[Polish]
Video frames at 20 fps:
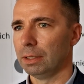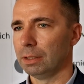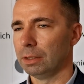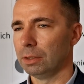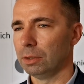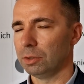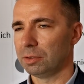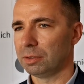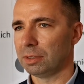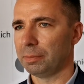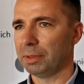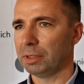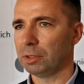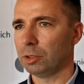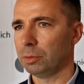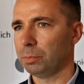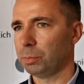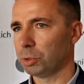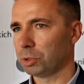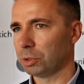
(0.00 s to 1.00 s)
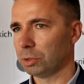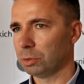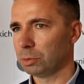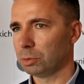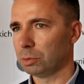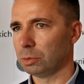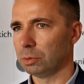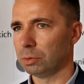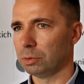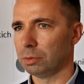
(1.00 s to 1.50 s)
E, od samego
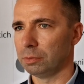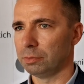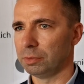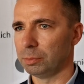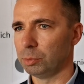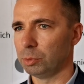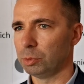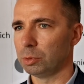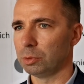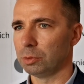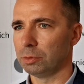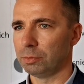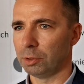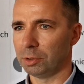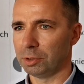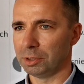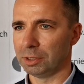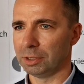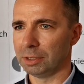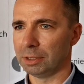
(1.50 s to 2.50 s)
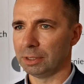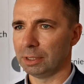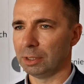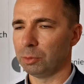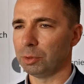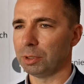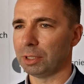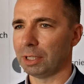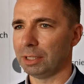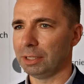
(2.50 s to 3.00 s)
początku wybuchu wojny na
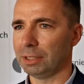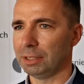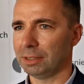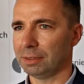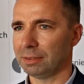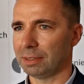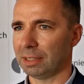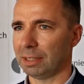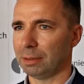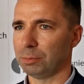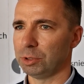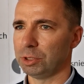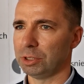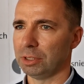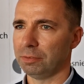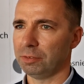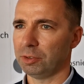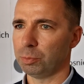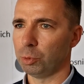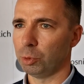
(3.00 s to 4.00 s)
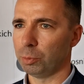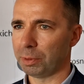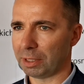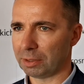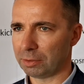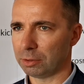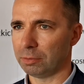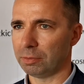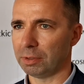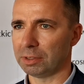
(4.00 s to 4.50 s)
Ukrainie staramy się
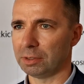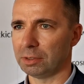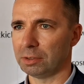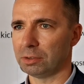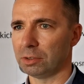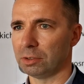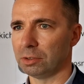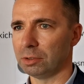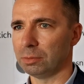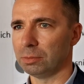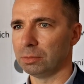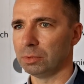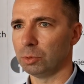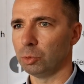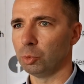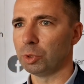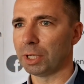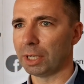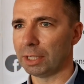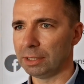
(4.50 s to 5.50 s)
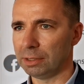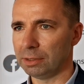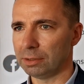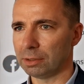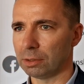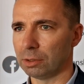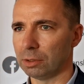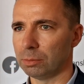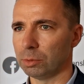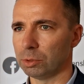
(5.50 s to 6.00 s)
współpracować ze stroną
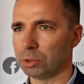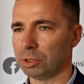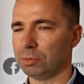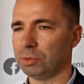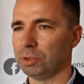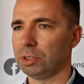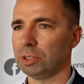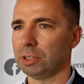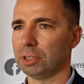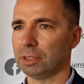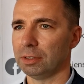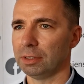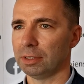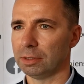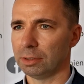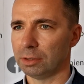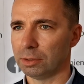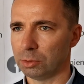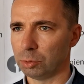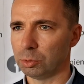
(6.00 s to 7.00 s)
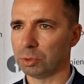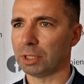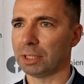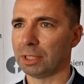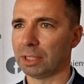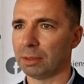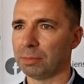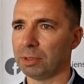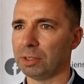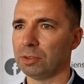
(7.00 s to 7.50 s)
ukraińską. Oczywiście
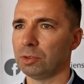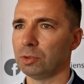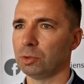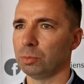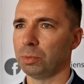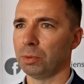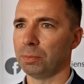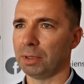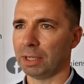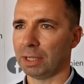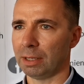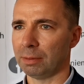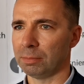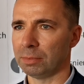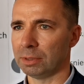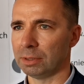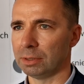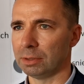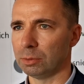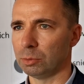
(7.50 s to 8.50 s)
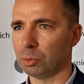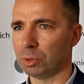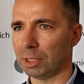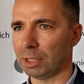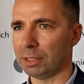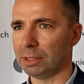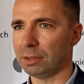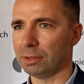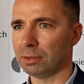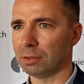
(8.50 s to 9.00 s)
tutaj na miejscu pomagamy
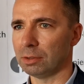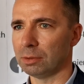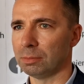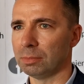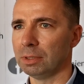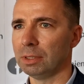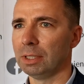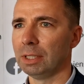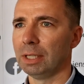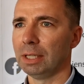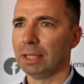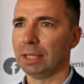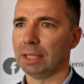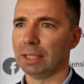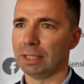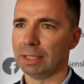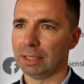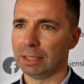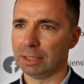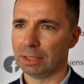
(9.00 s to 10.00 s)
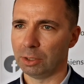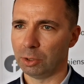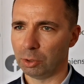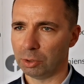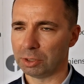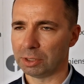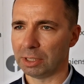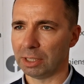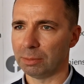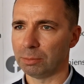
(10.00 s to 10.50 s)
Ukraińcom. E,
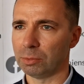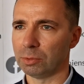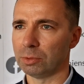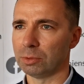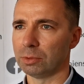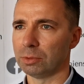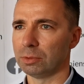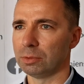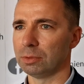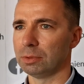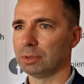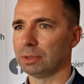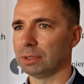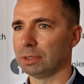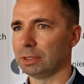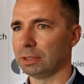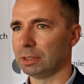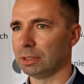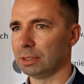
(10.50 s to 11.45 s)
rok temu, e,